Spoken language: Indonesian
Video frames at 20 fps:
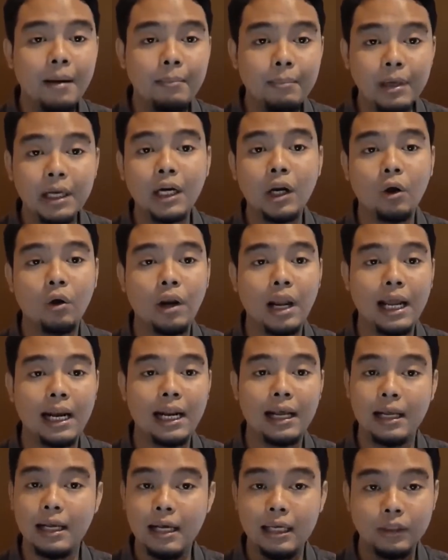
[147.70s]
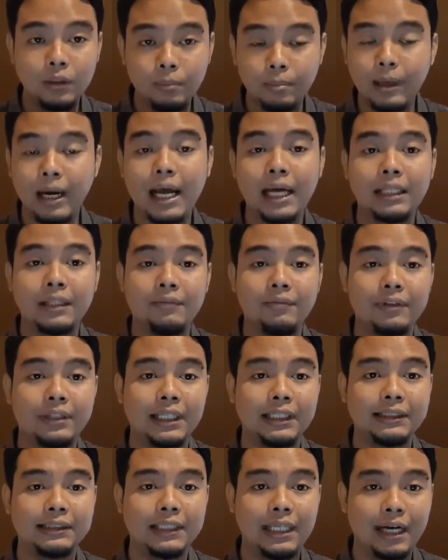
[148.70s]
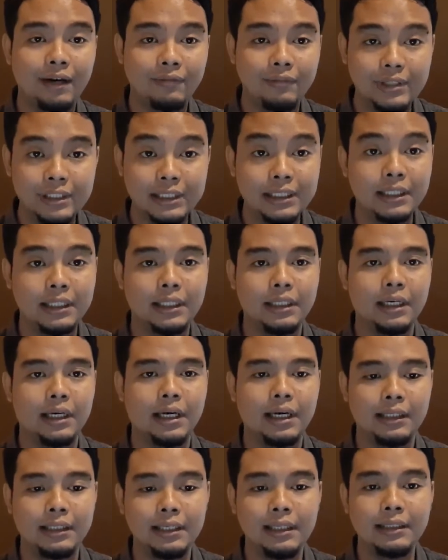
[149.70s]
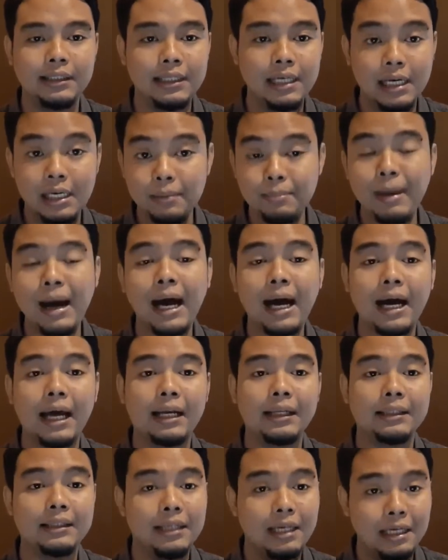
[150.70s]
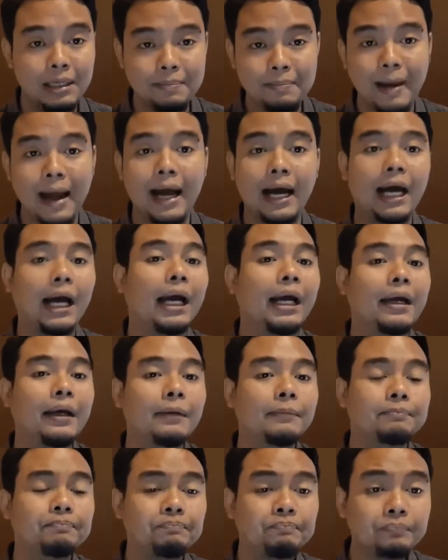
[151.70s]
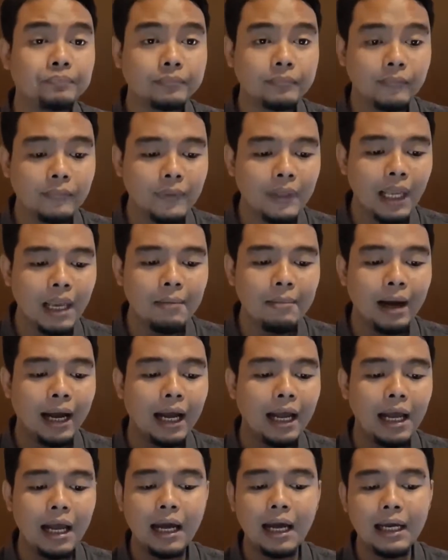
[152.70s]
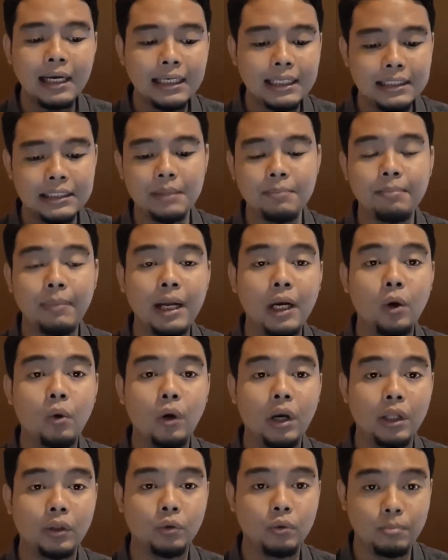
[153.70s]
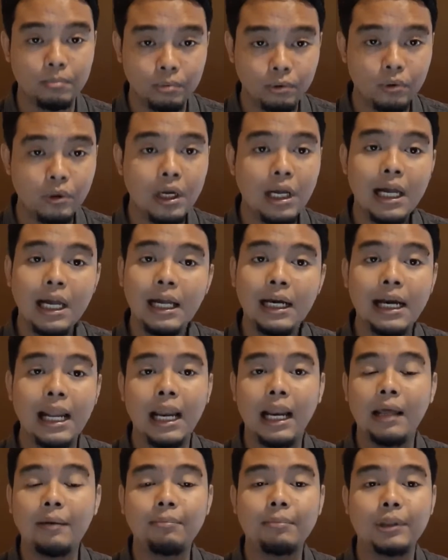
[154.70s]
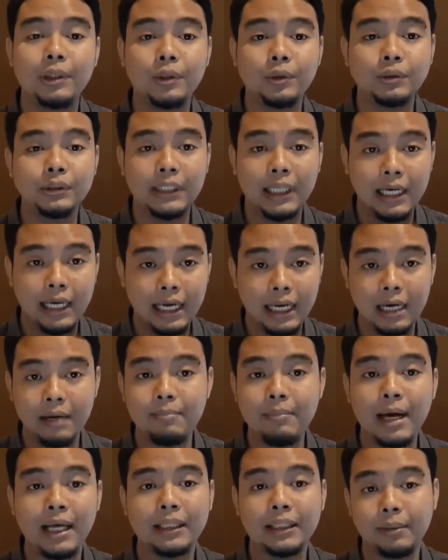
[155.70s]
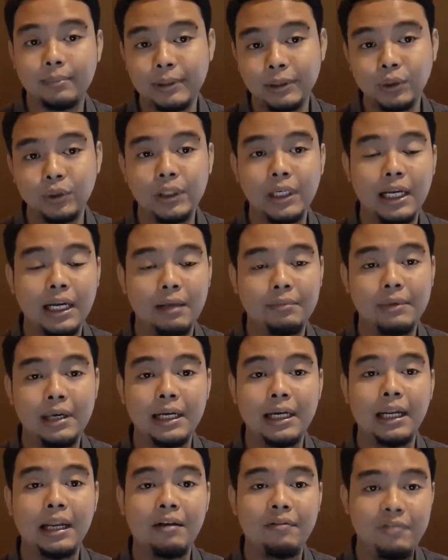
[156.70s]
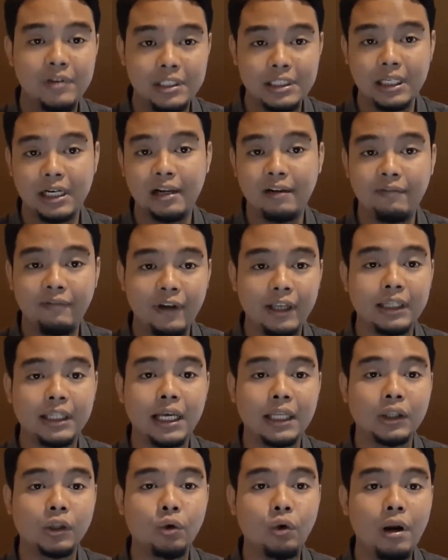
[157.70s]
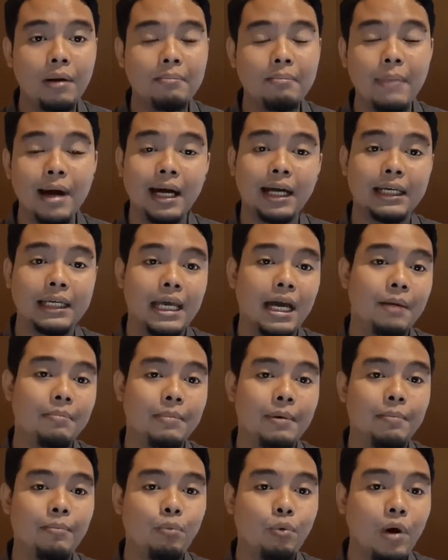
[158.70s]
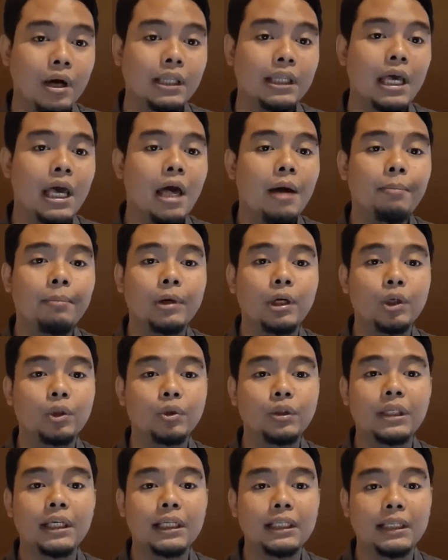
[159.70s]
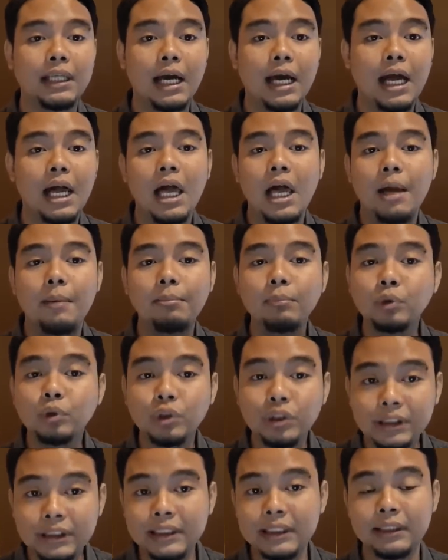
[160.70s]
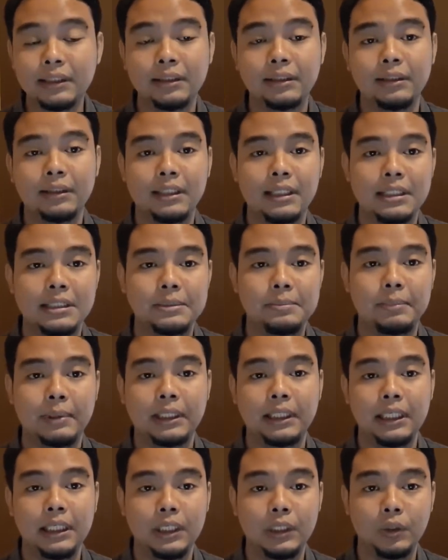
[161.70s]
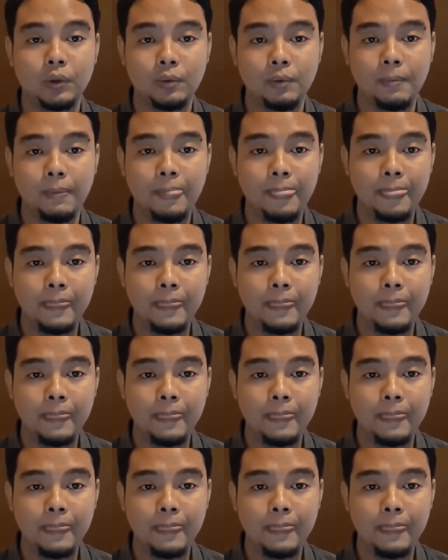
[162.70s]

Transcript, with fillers: berolahraga atau beraktivitas secara fisik ya artinya tidak dibakar tidak dipakai maka akan disimpan oleh tubuh dalam bentuk cadangan lemak termasuk dalamnya adalah visceral fat atau lemak yang membuat perut kita buncit seperti itu